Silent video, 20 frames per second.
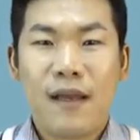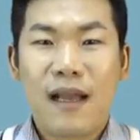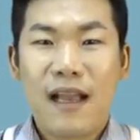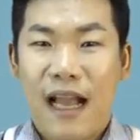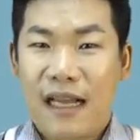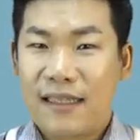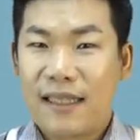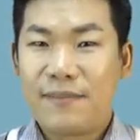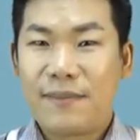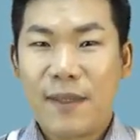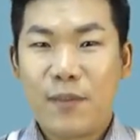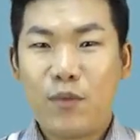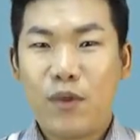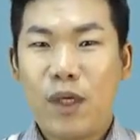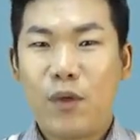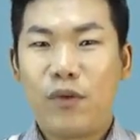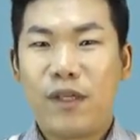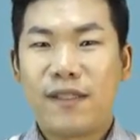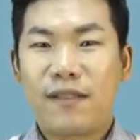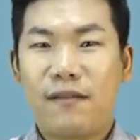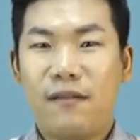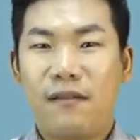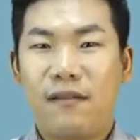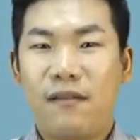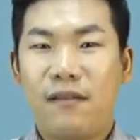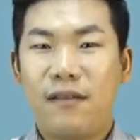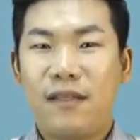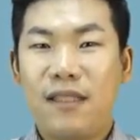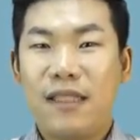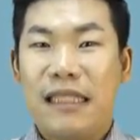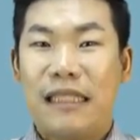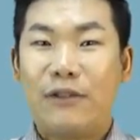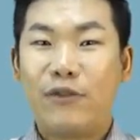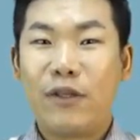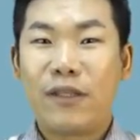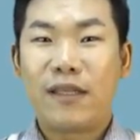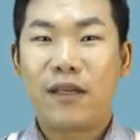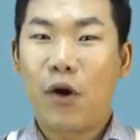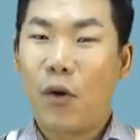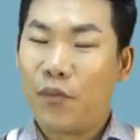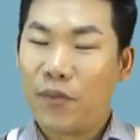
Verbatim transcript: 강남 3구라고 해서 실수요자가